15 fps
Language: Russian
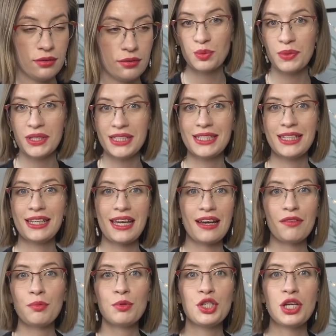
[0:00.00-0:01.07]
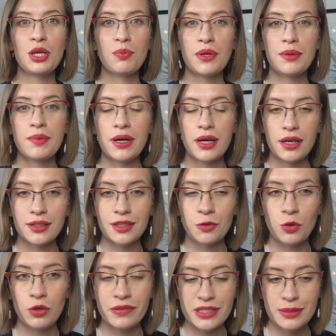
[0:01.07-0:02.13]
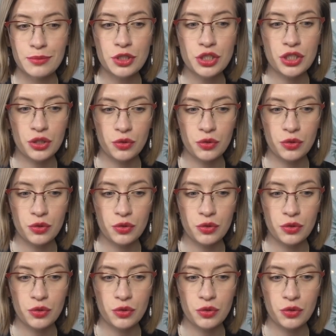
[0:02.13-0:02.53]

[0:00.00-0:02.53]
Смысл, я вообще не понимаю, как такое возможно.